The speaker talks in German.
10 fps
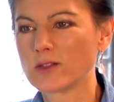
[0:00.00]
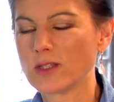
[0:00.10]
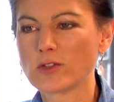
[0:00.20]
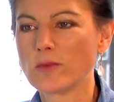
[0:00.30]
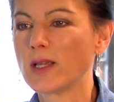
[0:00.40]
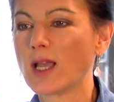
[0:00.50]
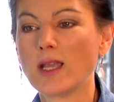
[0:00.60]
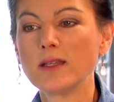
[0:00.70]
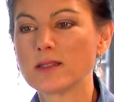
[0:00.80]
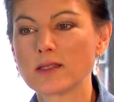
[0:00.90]
Und da soll mir
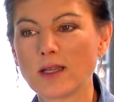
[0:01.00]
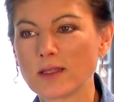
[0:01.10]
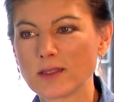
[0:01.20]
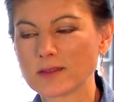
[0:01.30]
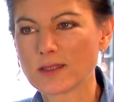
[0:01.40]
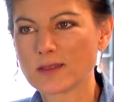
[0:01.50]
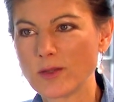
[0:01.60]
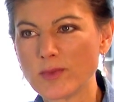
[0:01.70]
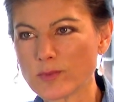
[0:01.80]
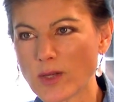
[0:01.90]
keiner sagen, dass das
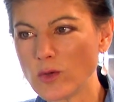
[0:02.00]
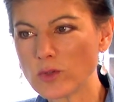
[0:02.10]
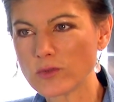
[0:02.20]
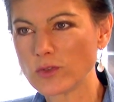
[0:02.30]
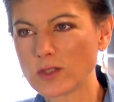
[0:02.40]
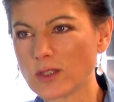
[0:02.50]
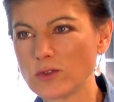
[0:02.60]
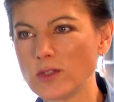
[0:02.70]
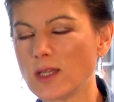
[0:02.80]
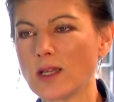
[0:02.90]
nicht missbraucht wird. Natürlich